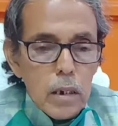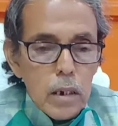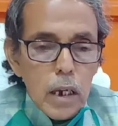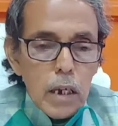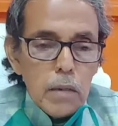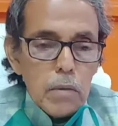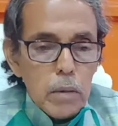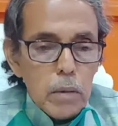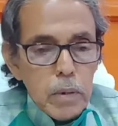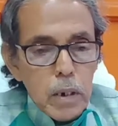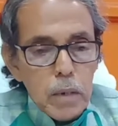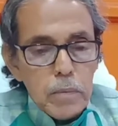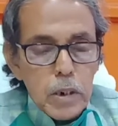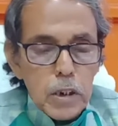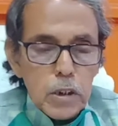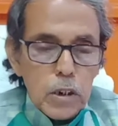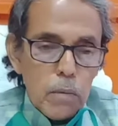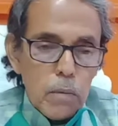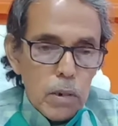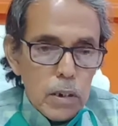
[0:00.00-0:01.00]
এইভাবেই আমরা
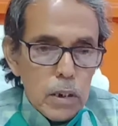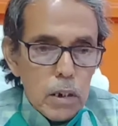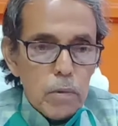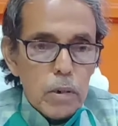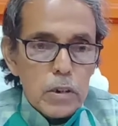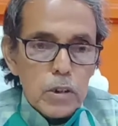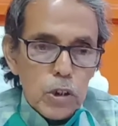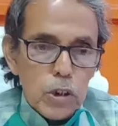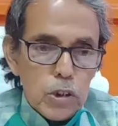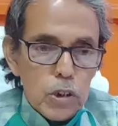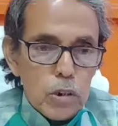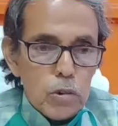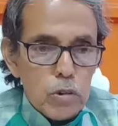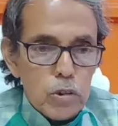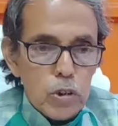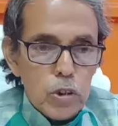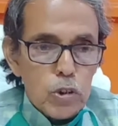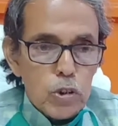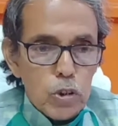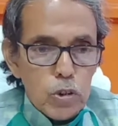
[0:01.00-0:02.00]
সামাল দেওয়ার চেষ্টা
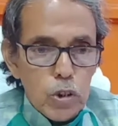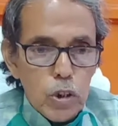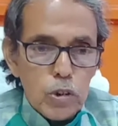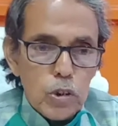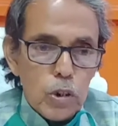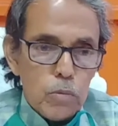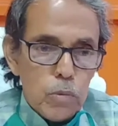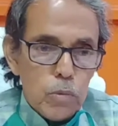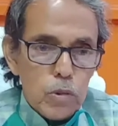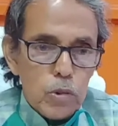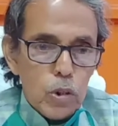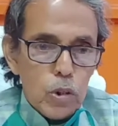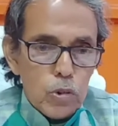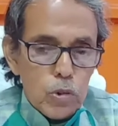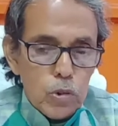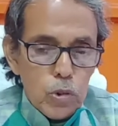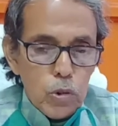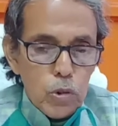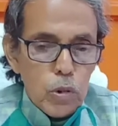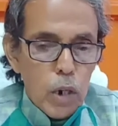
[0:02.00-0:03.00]
করছি যথাসম্ভব
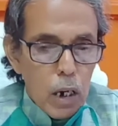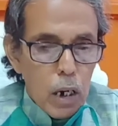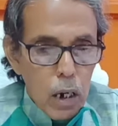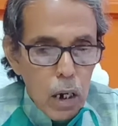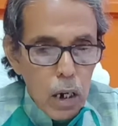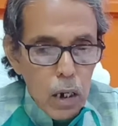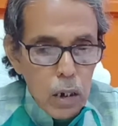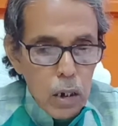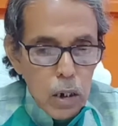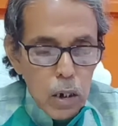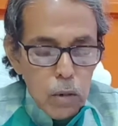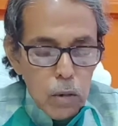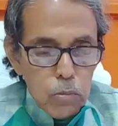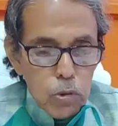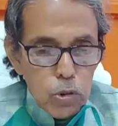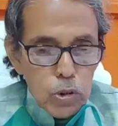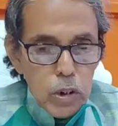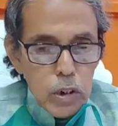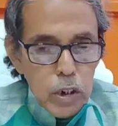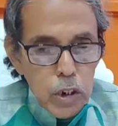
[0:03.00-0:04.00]
তথ্য রাখা
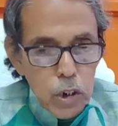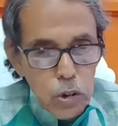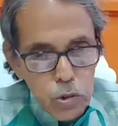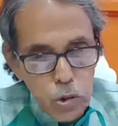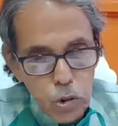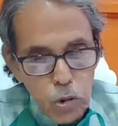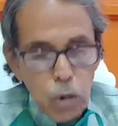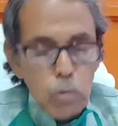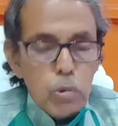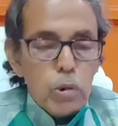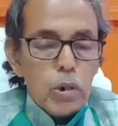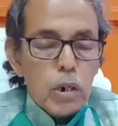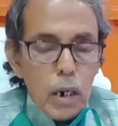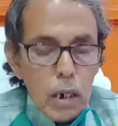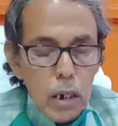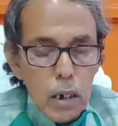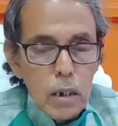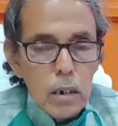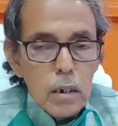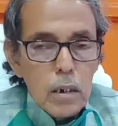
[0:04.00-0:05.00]
প্রতিনিয়ত খবর
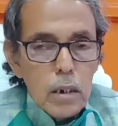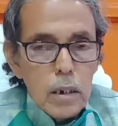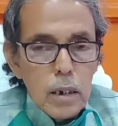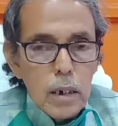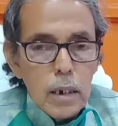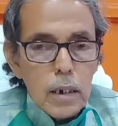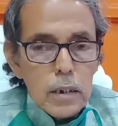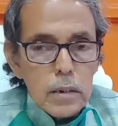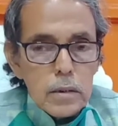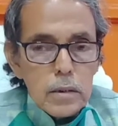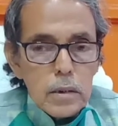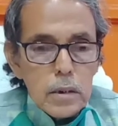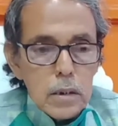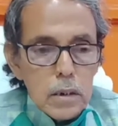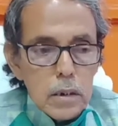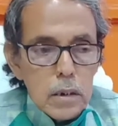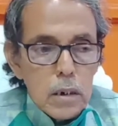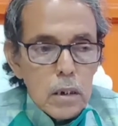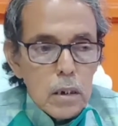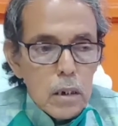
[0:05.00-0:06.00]
রাখা যে
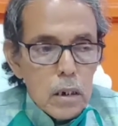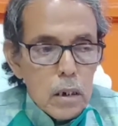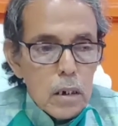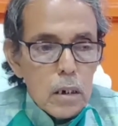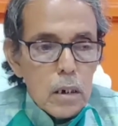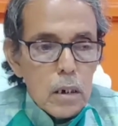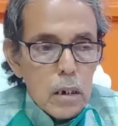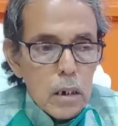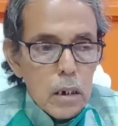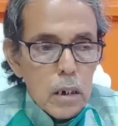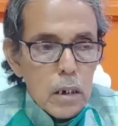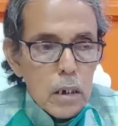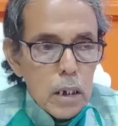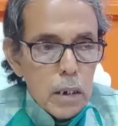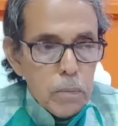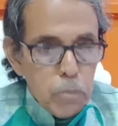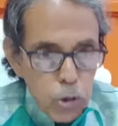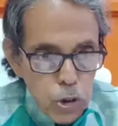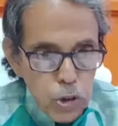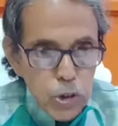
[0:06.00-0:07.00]
কি
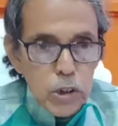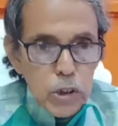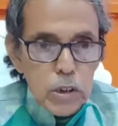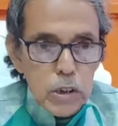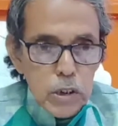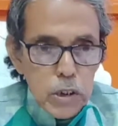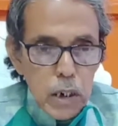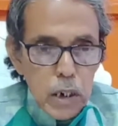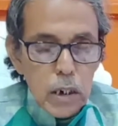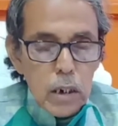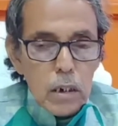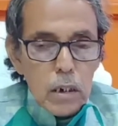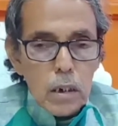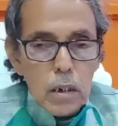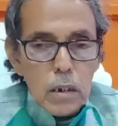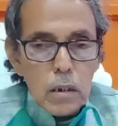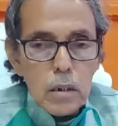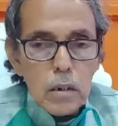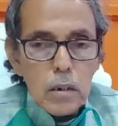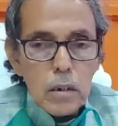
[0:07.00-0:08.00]
পরিস্থিতি
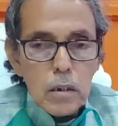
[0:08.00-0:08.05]
সেখানকার